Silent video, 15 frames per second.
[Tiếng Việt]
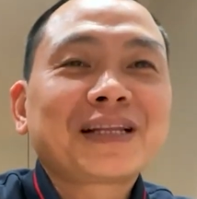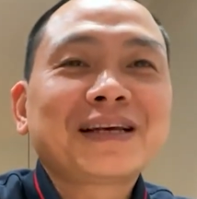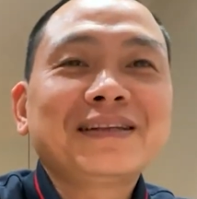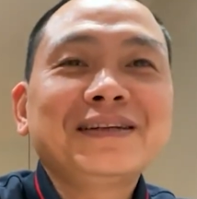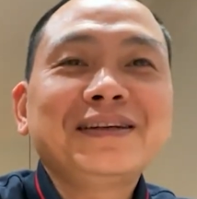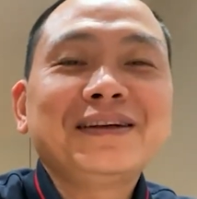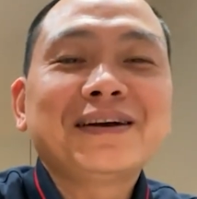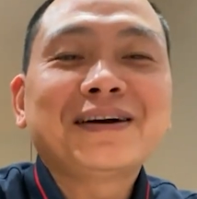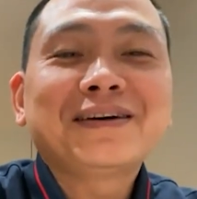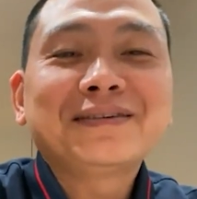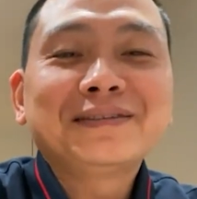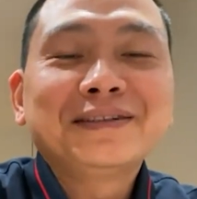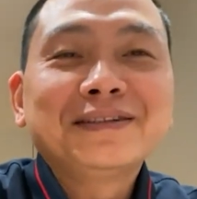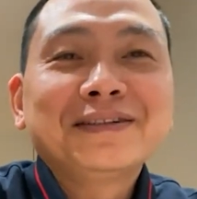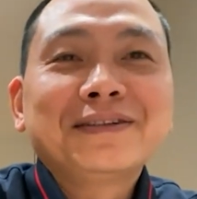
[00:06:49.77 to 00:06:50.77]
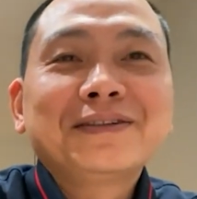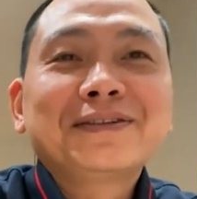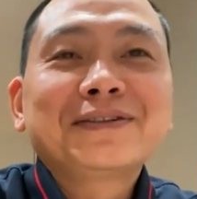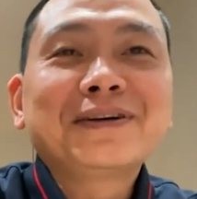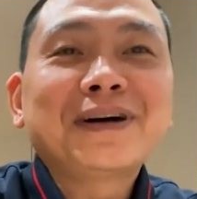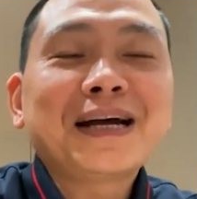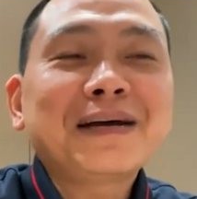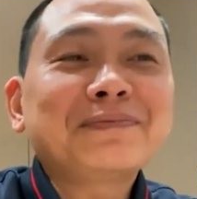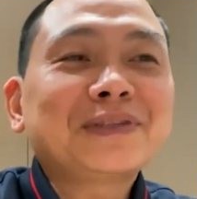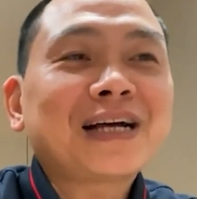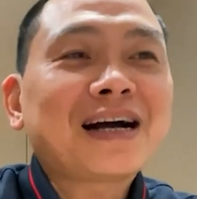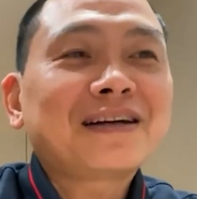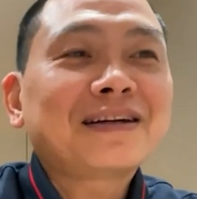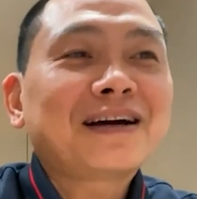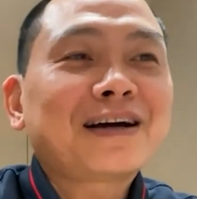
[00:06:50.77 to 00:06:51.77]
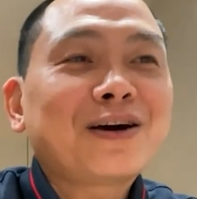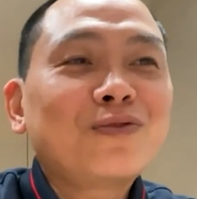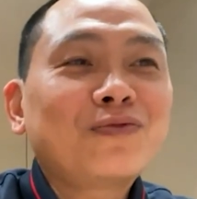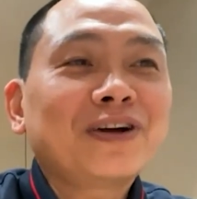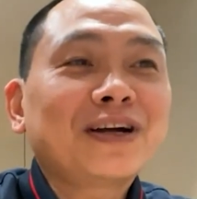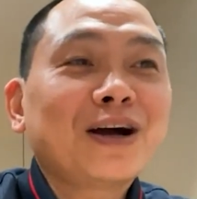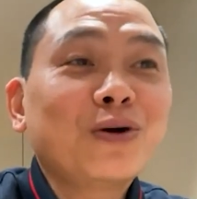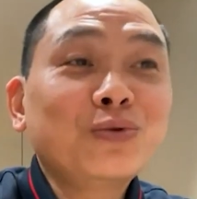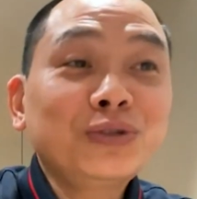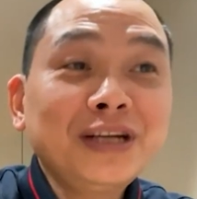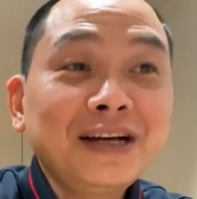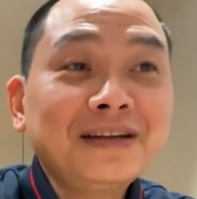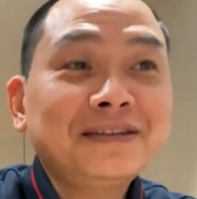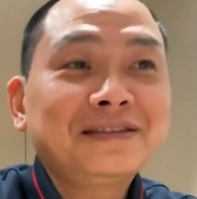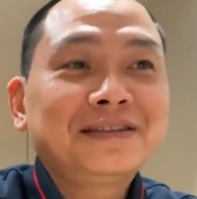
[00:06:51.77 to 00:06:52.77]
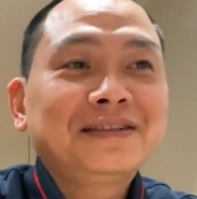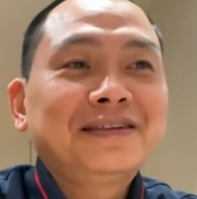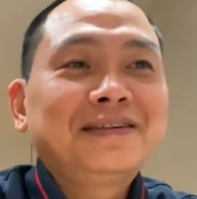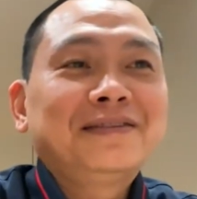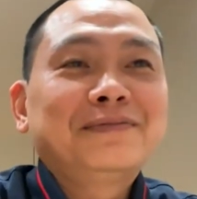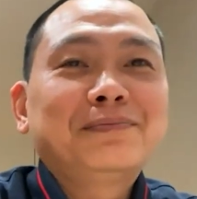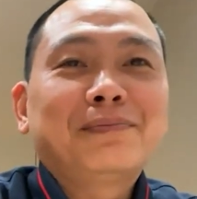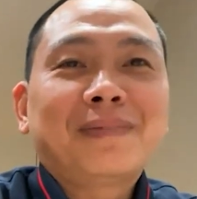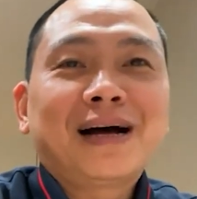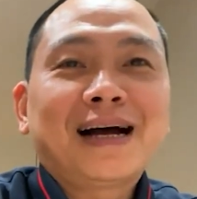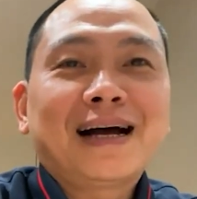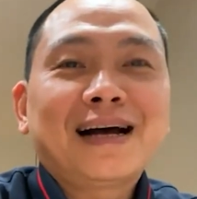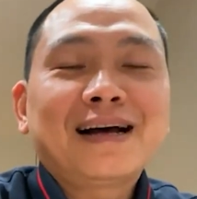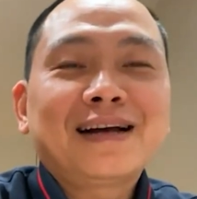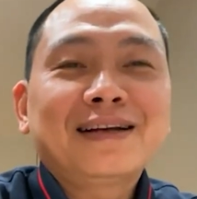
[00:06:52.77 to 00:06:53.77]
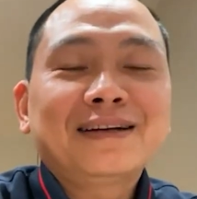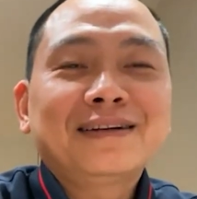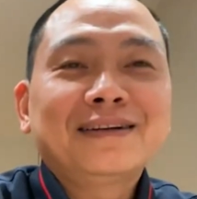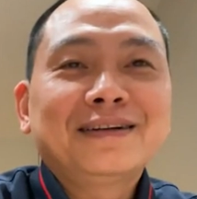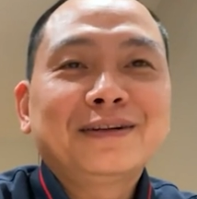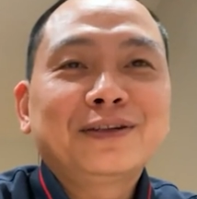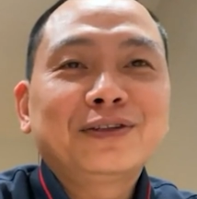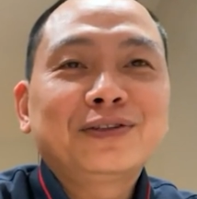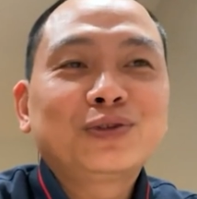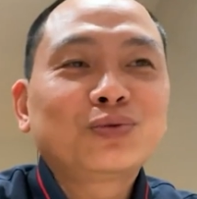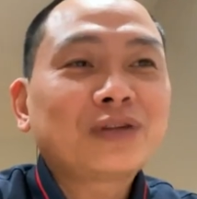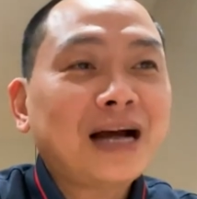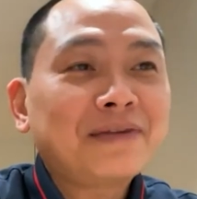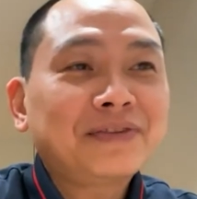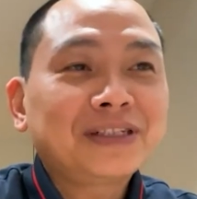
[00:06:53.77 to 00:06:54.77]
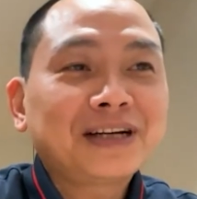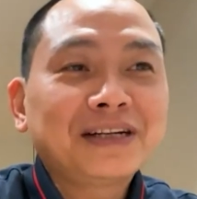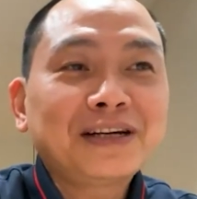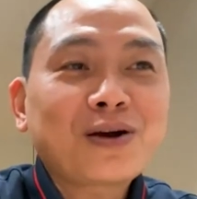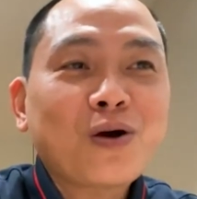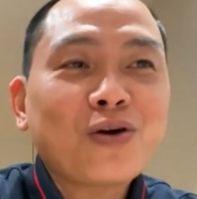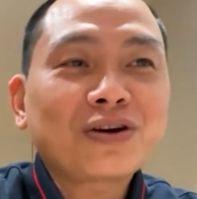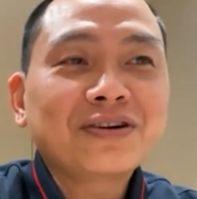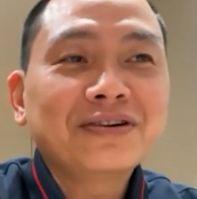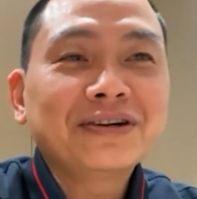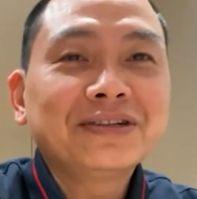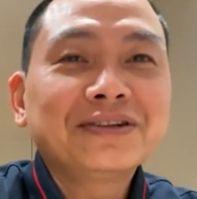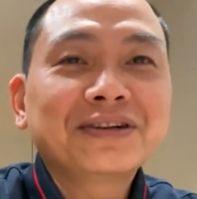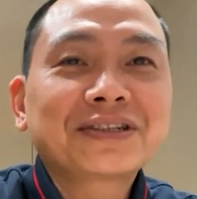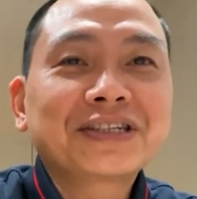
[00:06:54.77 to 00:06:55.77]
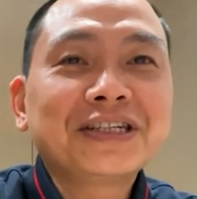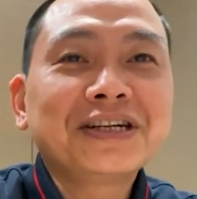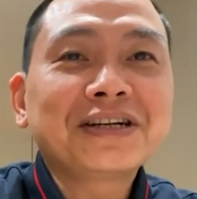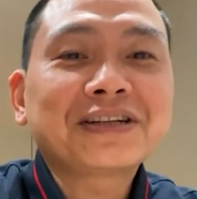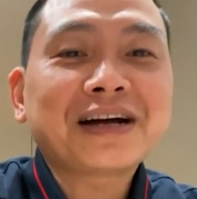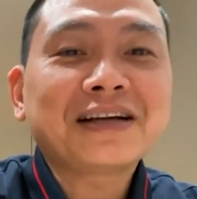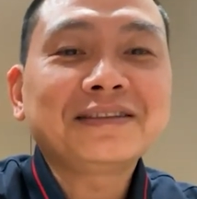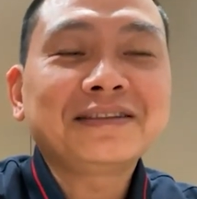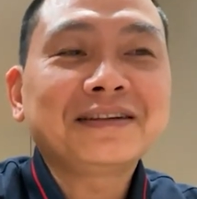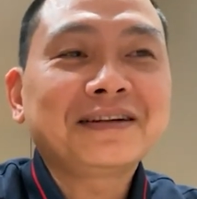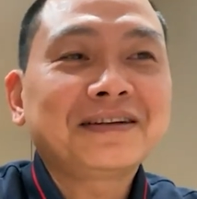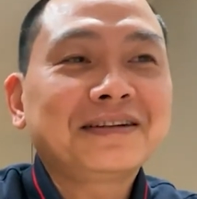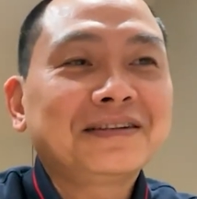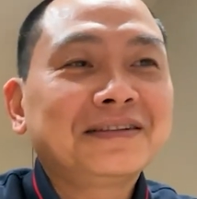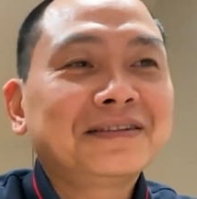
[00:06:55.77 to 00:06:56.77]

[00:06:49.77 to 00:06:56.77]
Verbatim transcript: Thế thì thưa em rằng là không phải ngẫu nhiên mà chúng ta mới thấy con người được chia thành